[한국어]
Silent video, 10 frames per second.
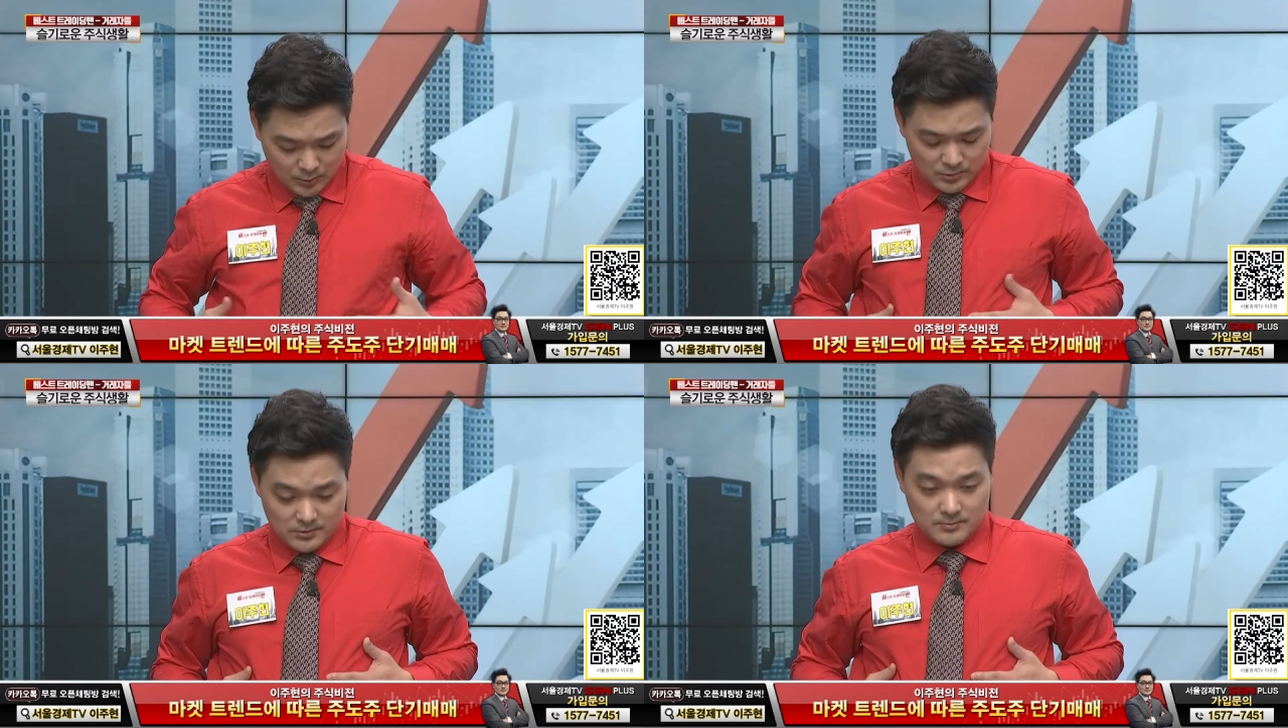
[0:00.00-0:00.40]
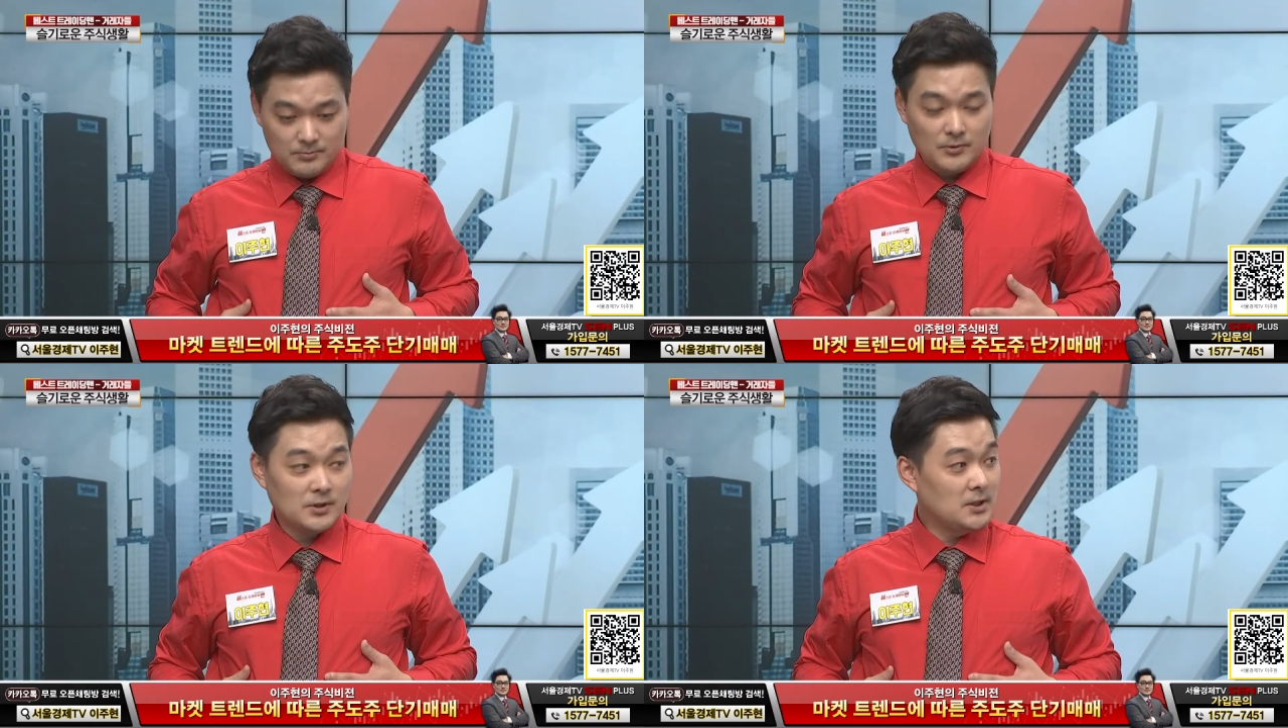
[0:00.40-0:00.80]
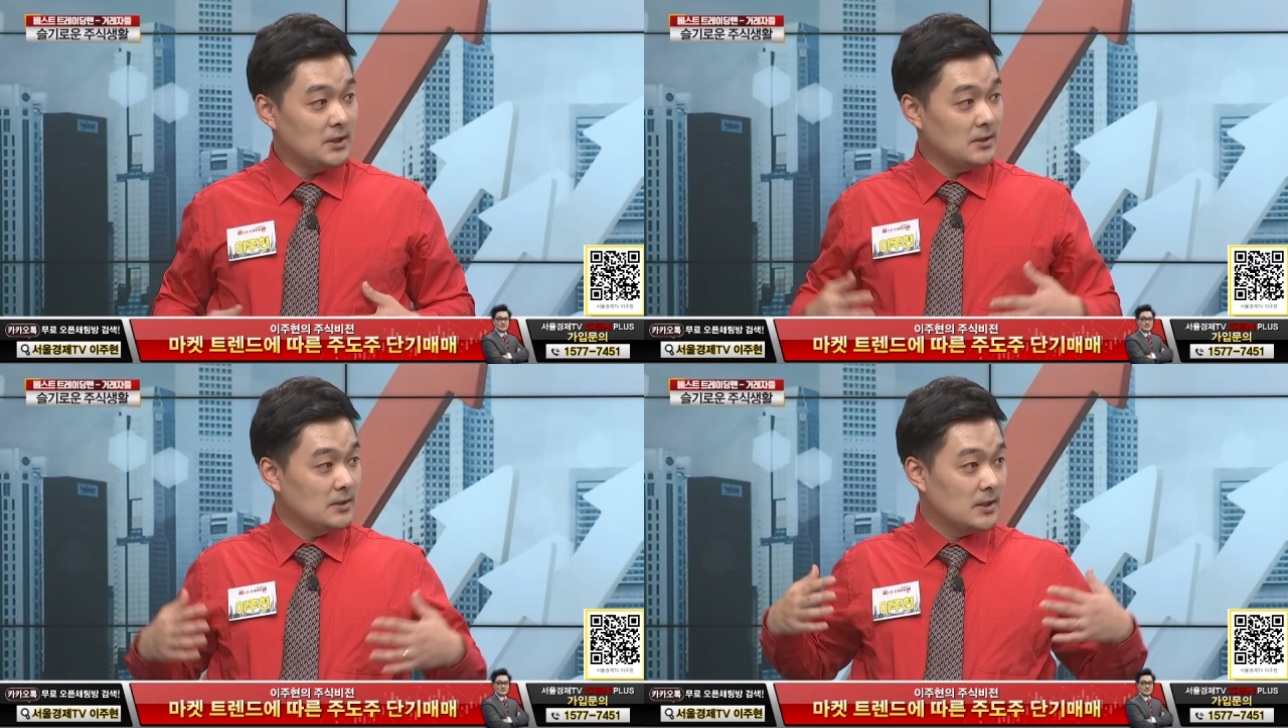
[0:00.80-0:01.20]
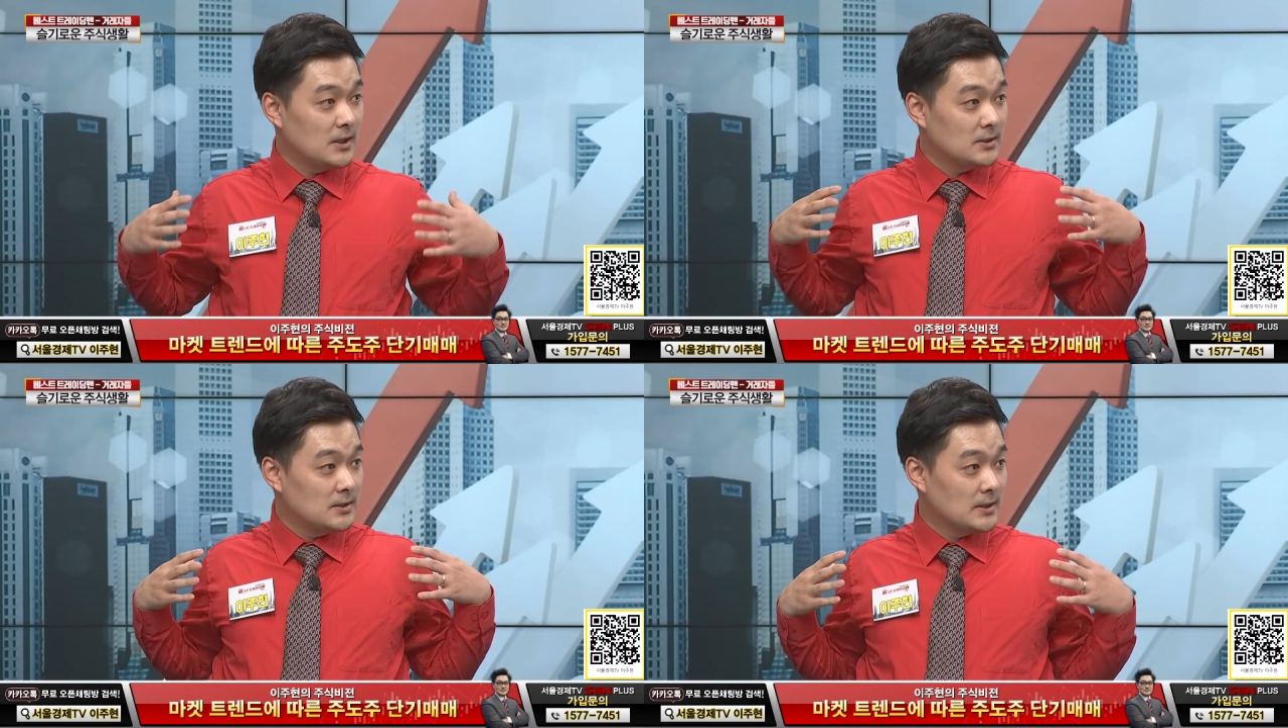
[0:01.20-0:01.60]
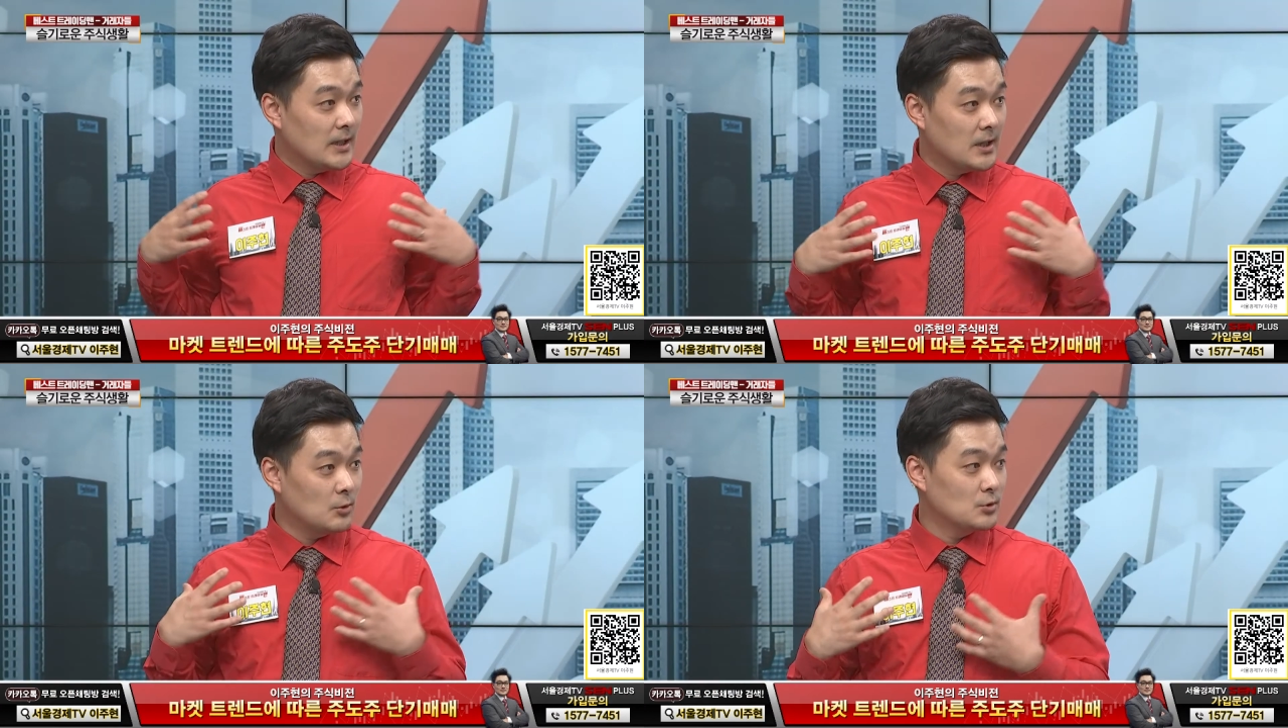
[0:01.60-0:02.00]
오늘 뭐 크기를 얘기하시는데
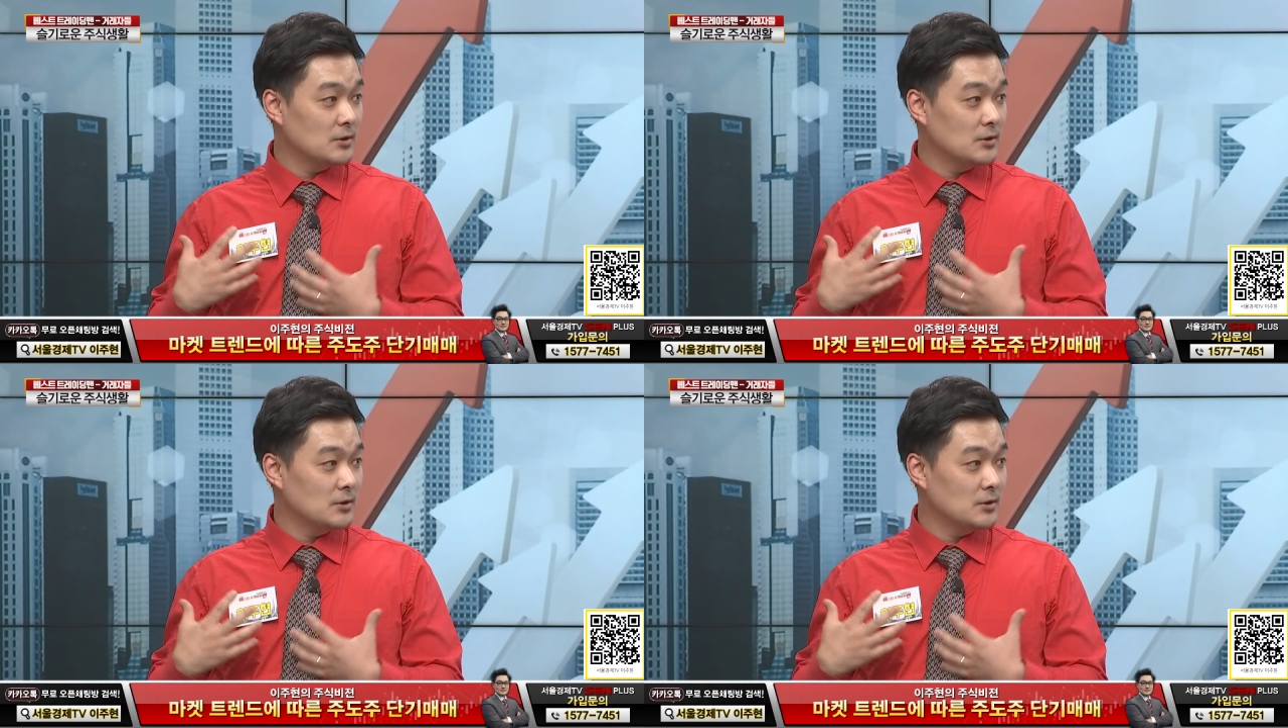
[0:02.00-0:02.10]
4kg